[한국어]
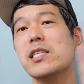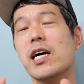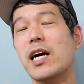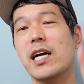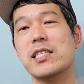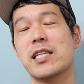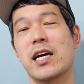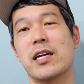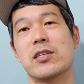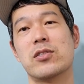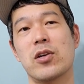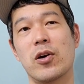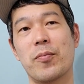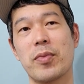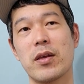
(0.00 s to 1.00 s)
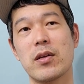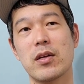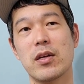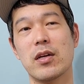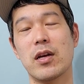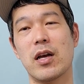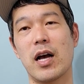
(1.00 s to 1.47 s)
시작하진 않았어요.
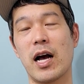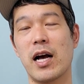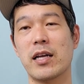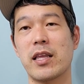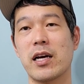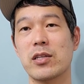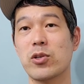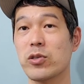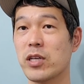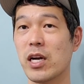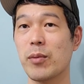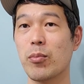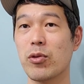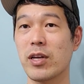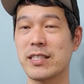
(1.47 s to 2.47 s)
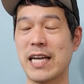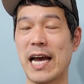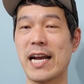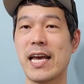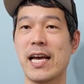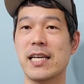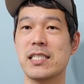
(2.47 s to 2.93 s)
아, 내가 저 사람보다
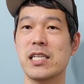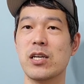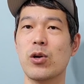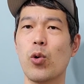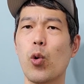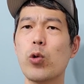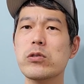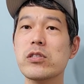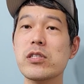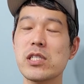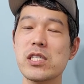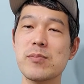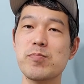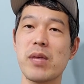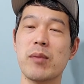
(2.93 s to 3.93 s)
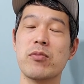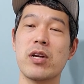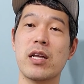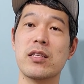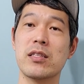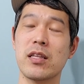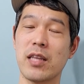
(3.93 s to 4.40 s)
잘해야지 이런 호승심
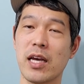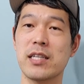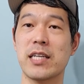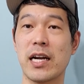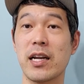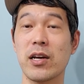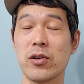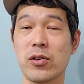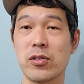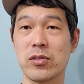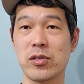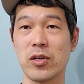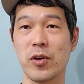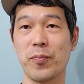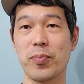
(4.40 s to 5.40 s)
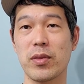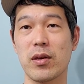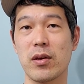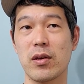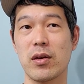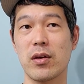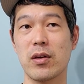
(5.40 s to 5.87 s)
때문에 했는데 되게 잘 된 거거든요.
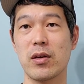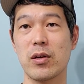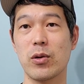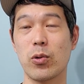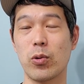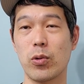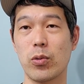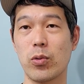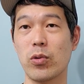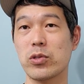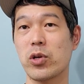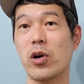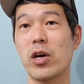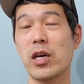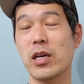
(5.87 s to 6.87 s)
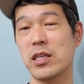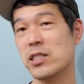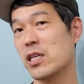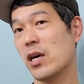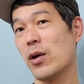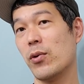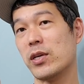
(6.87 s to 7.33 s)
저희
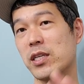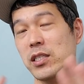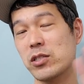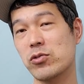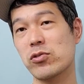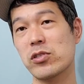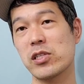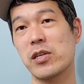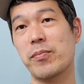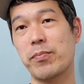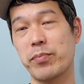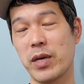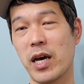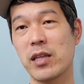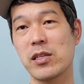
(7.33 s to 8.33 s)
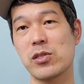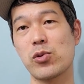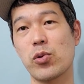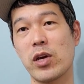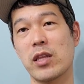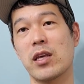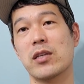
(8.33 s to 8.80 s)
이제 회사 식구들이 비하인드
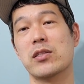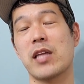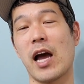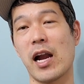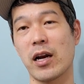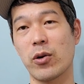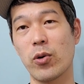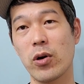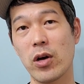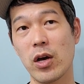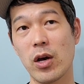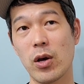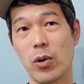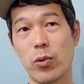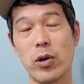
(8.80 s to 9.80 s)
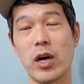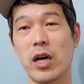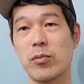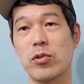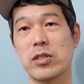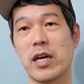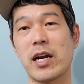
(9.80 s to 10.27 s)
스토리에 대해서 다 알고
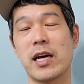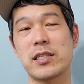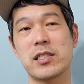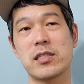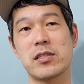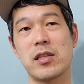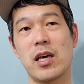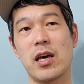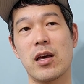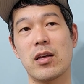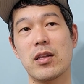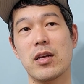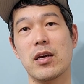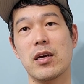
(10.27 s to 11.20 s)
고약가님도 잘 아시는데